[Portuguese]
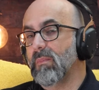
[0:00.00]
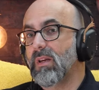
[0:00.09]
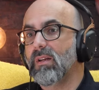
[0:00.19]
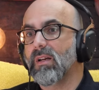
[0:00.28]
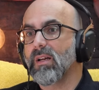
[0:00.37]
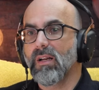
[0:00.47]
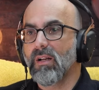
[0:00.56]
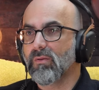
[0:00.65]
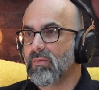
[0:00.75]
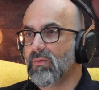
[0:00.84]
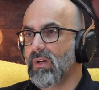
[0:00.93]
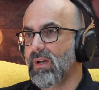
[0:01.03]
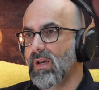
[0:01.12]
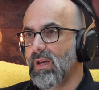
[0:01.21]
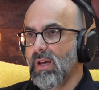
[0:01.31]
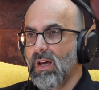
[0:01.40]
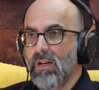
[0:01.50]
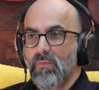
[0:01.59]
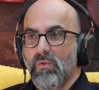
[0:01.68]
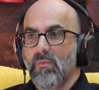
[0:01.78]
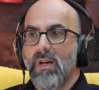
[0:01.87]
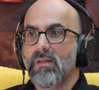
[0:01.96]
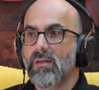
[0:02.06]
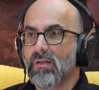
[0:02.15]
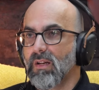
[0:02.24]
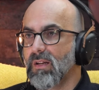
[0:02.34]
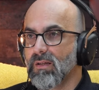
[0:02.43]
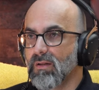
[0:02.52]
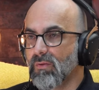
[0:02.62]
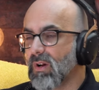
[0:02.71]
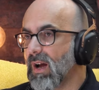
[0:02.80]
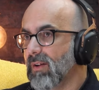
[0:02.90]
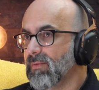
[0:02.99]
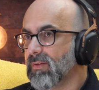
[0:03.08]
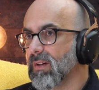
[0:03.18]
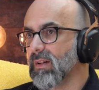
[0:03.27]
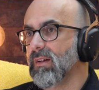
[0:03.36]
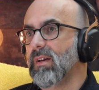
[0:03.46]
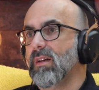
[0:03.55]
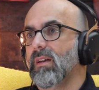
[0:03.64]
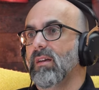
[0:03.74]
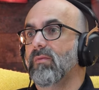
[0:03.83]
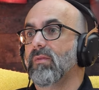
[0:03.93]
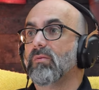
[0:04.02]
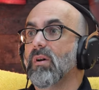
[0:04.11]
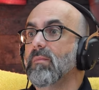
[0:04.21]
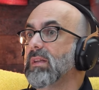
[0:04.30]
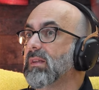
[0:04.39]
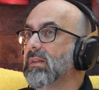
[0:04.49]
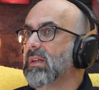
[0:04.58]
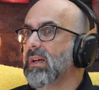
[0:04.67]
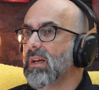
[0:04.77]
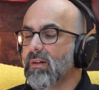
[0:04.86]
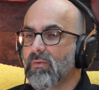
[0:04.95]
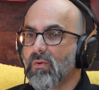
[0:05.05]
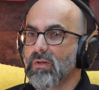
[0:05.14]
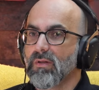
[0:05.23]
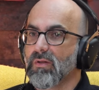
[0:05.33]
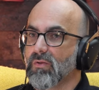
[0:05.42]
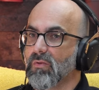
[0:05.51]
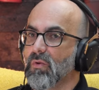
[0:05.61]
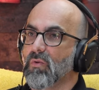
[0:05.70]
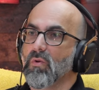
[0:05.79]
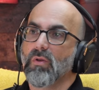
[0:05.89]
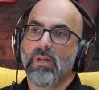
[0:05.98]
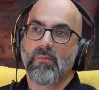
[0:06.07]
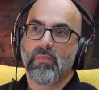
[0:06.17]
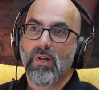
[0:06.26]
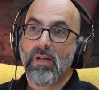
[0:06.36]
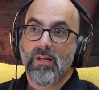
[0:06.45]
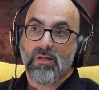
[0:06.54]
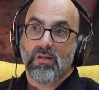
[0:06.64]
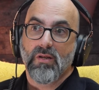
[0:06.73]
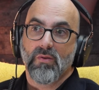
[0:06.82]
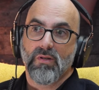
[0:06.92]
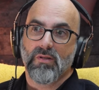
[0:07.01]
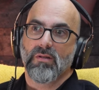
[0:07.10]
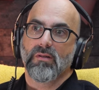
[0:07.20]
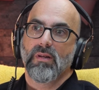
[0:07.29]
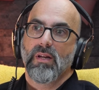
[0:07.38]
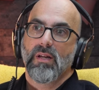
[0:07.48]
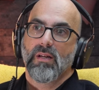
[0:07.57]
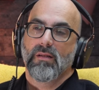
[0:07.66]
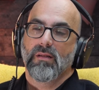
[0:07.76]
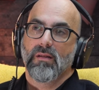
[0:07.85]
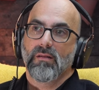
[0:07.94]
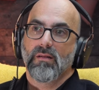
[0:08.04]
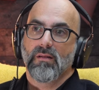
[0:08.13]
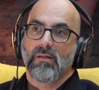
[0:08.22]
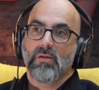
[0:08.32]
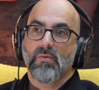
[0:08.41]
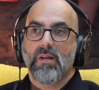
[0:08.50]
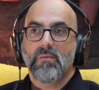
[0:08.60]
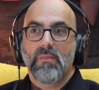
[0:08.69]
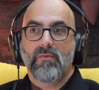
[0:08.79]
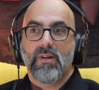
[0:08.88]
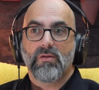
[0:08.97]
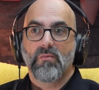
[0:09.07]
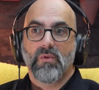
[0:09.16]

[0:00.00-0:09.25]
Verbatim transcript: mim, naquela altura, era muito mais a estranheza do Kafka, eventualmente até coisas contemporâneas que hoje, de, de, das quais me afasto um